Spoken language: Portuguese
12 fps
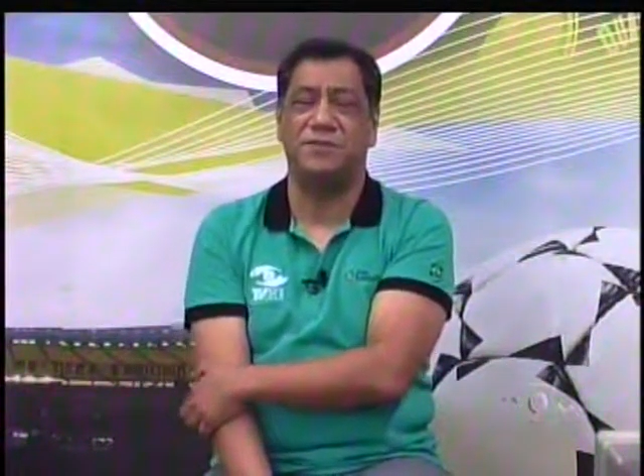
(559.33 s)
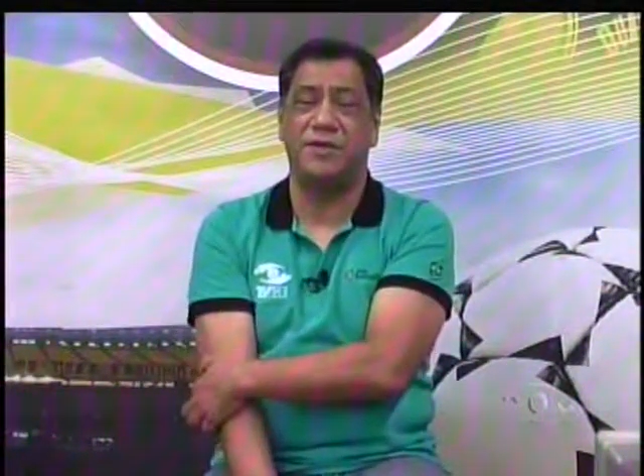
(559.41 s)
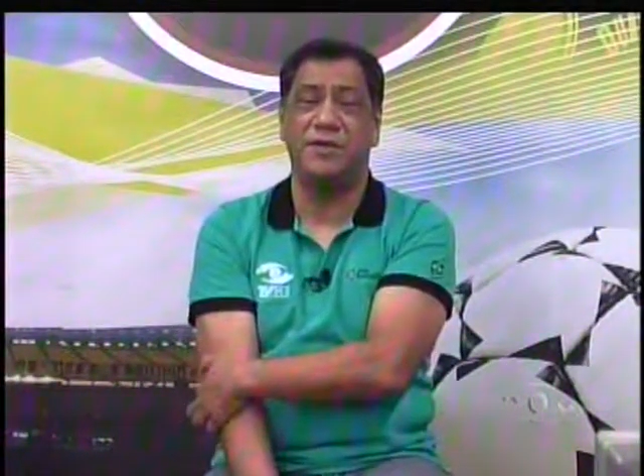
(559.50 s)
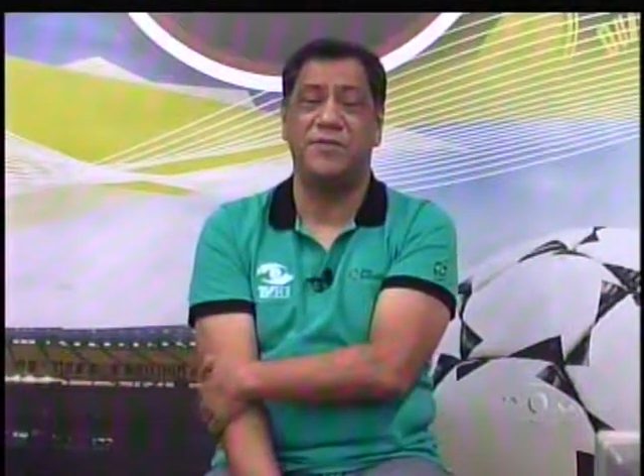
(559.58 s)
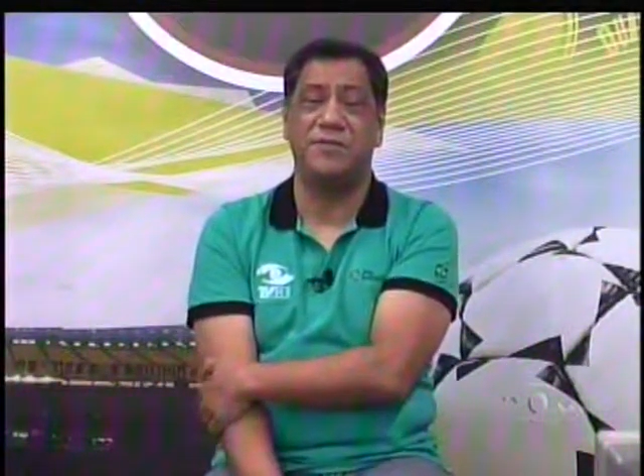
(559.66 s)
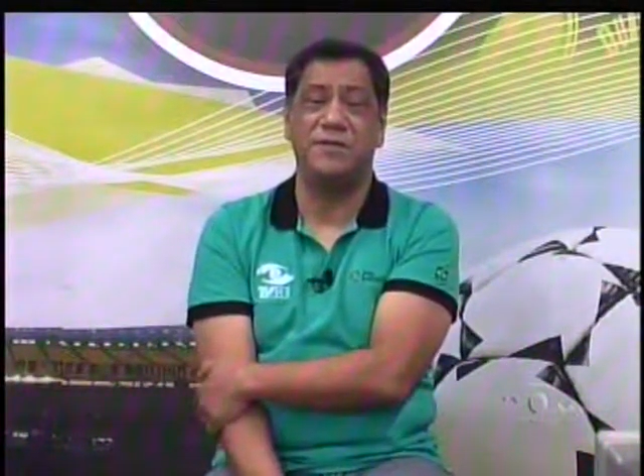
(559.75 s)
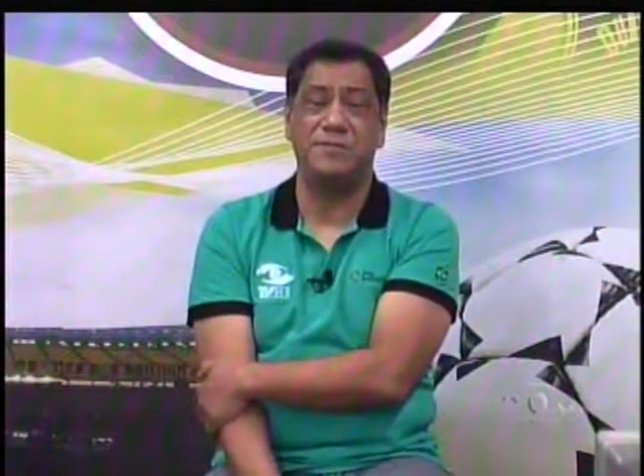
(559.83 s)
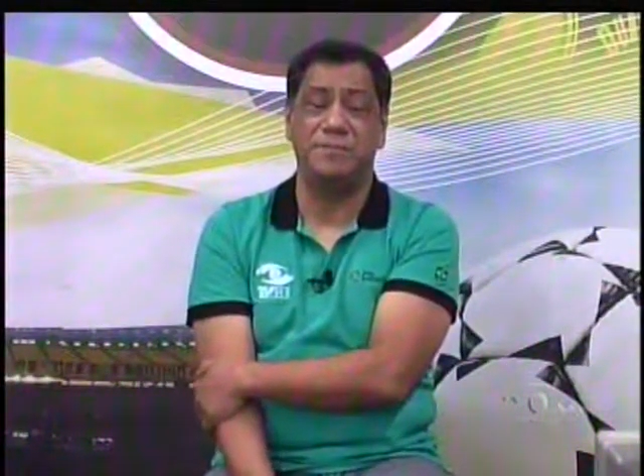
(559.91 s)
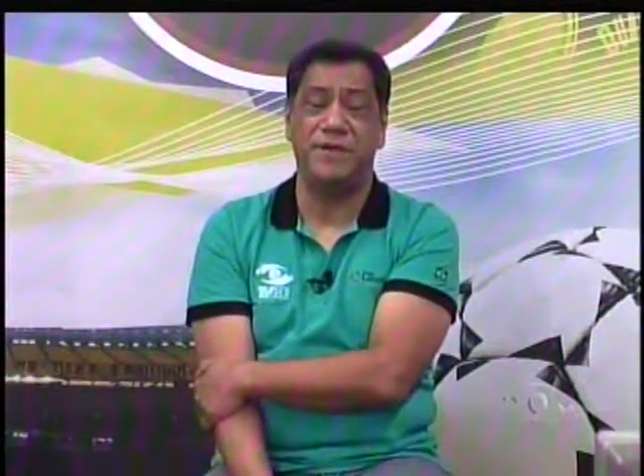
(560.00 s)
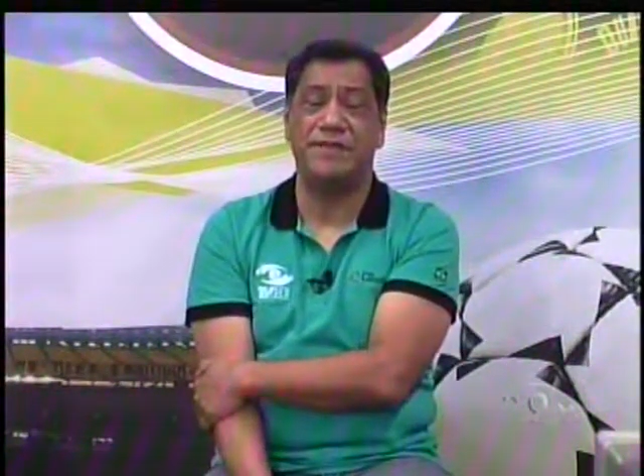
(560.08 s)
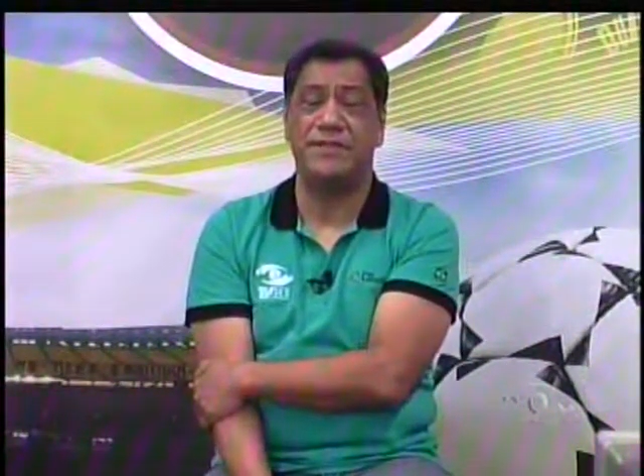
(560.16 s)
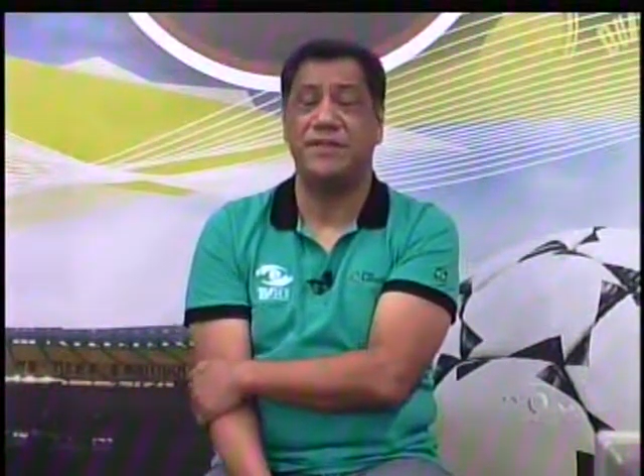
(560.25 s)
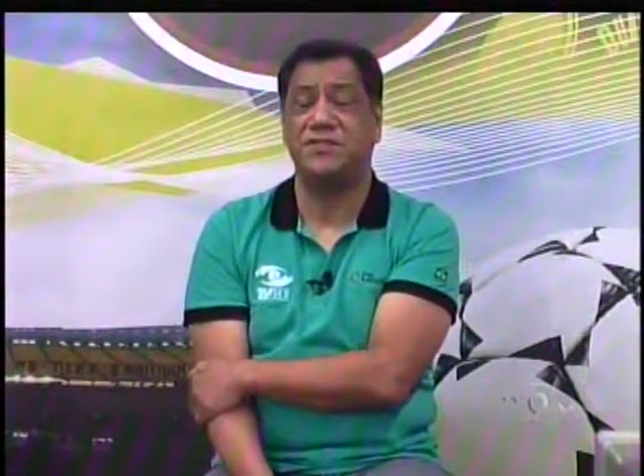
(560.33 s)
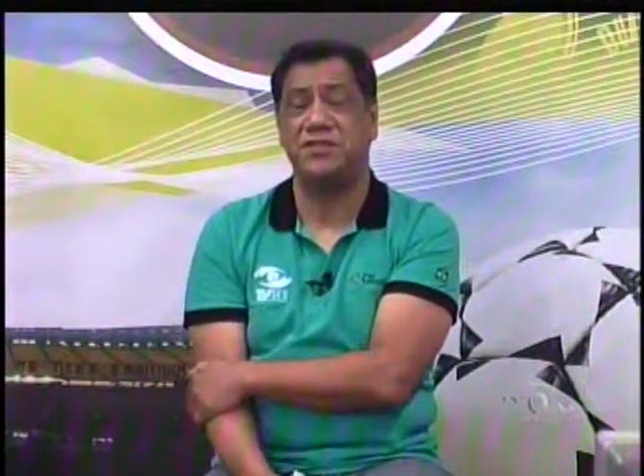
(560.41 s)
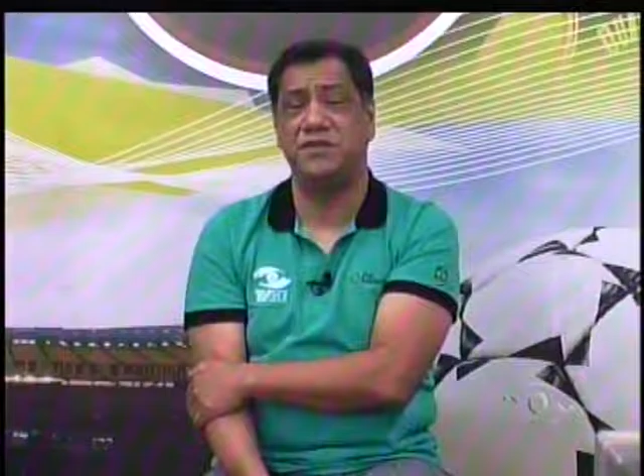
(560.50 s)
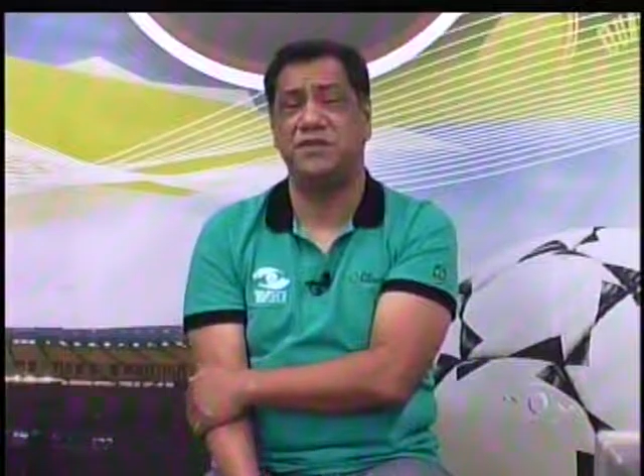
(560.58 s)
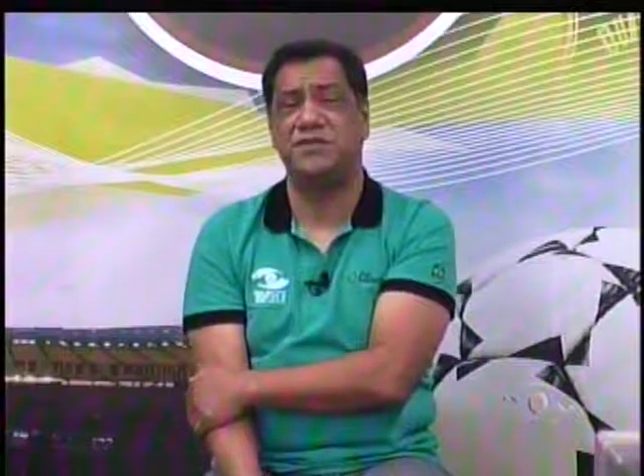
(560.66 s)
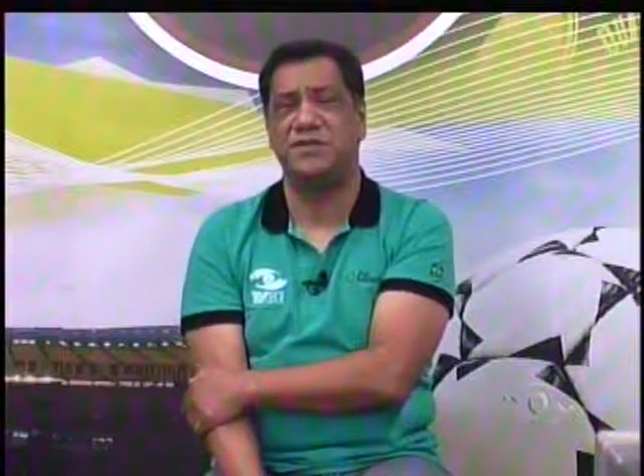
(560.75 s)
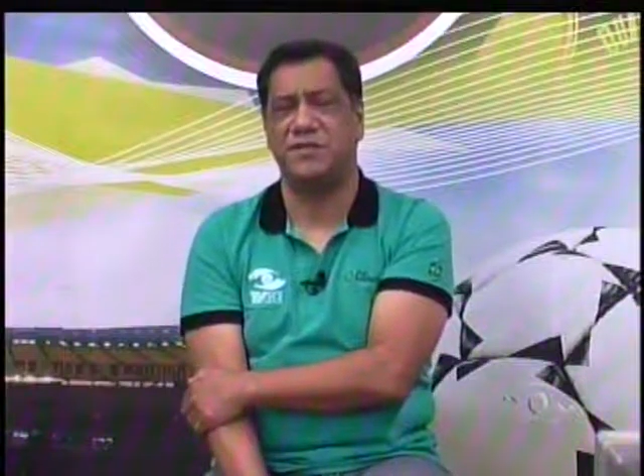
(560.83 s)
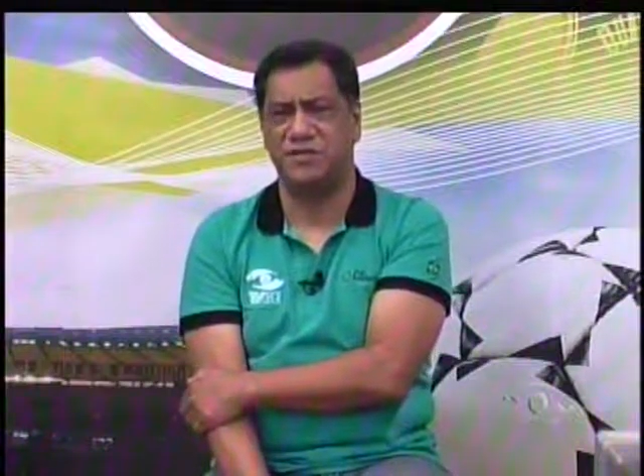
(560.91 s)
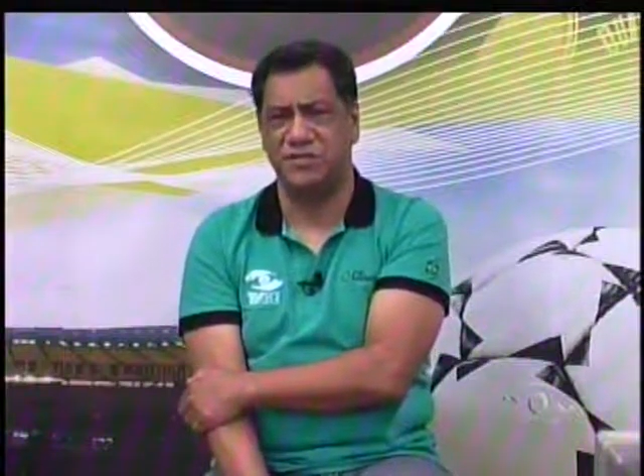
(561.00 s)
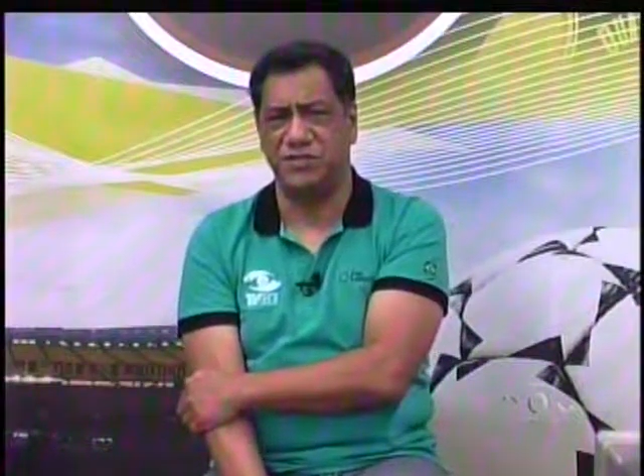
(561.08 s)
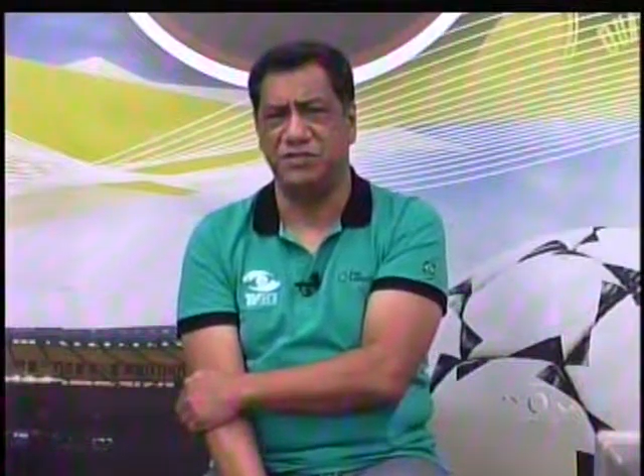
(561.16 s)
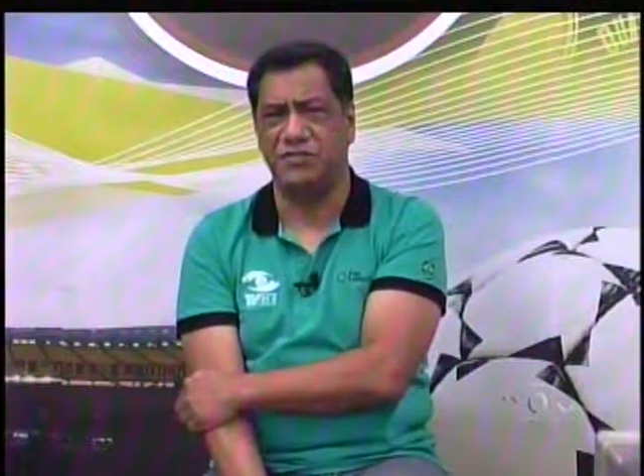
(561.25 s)
porque tem uma expectativa em cima
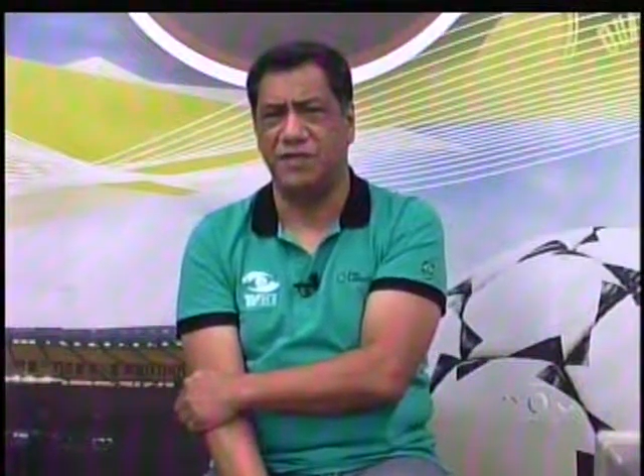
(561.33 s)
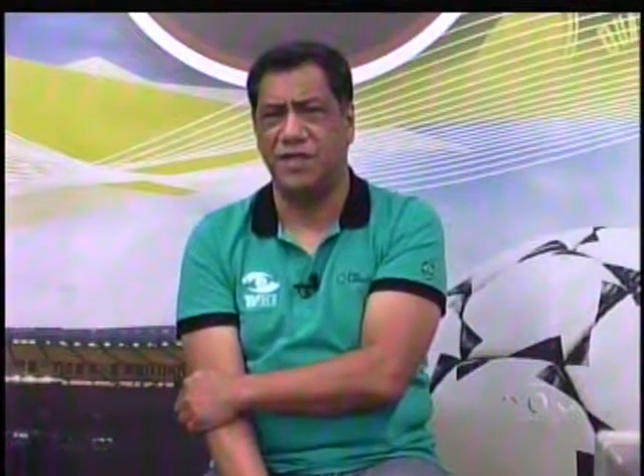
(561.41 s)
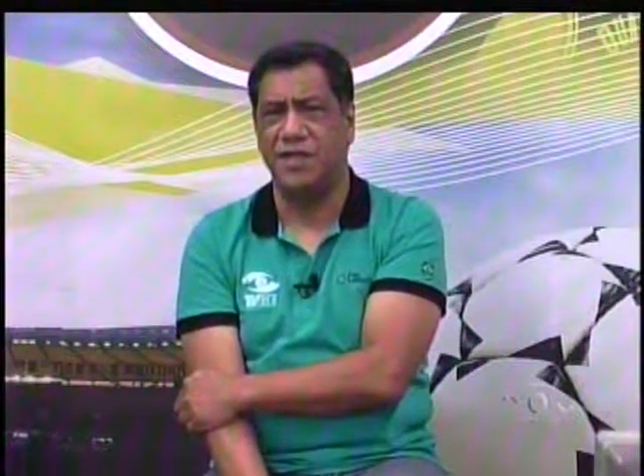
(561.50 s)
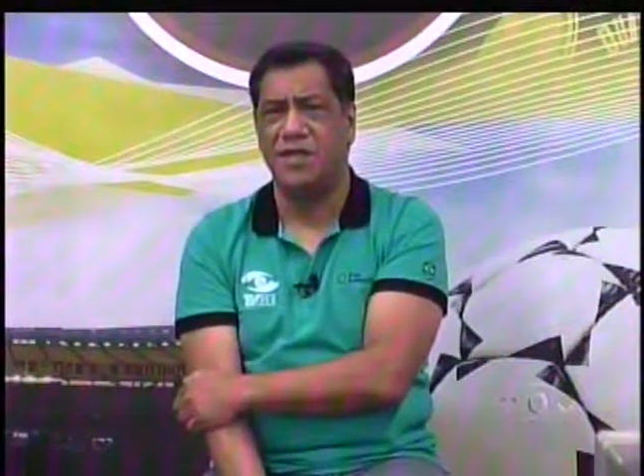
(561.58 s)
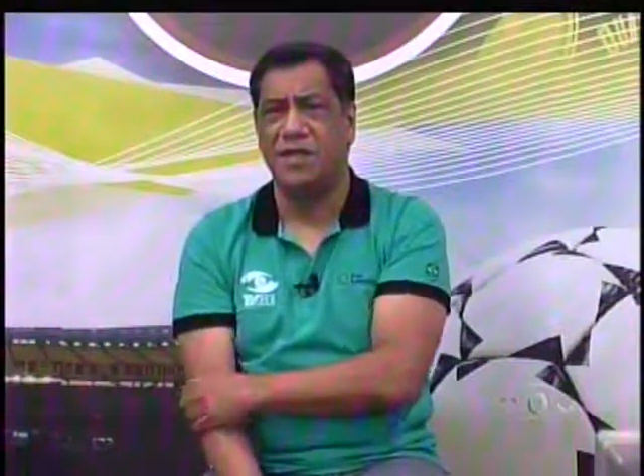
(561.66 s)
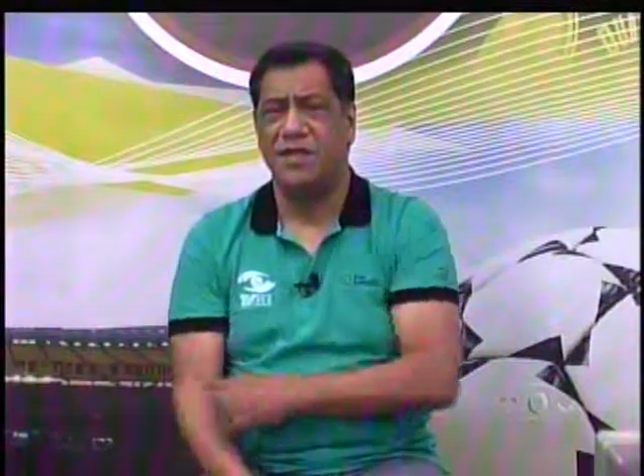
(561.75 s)
disso, né?